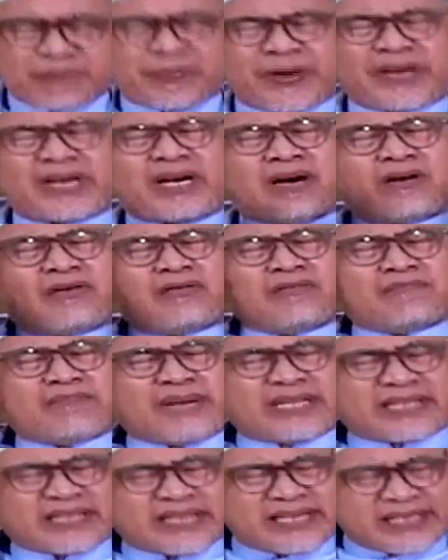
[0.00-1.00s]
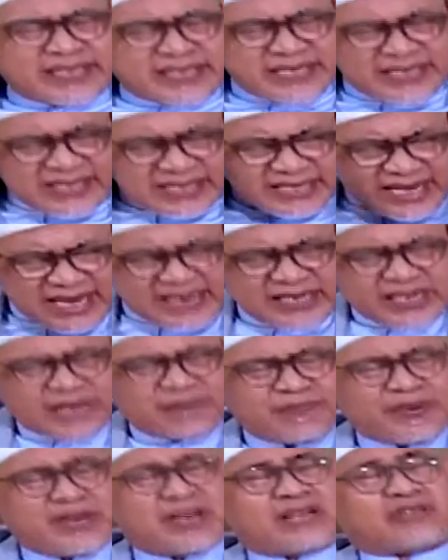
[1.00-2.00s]
kepada umat, kecintaan
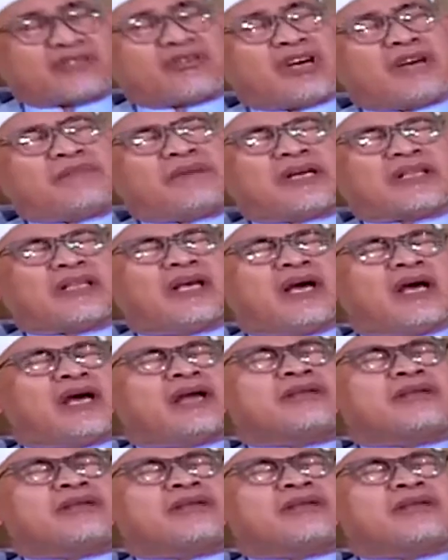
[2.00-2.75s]
kepada sahabat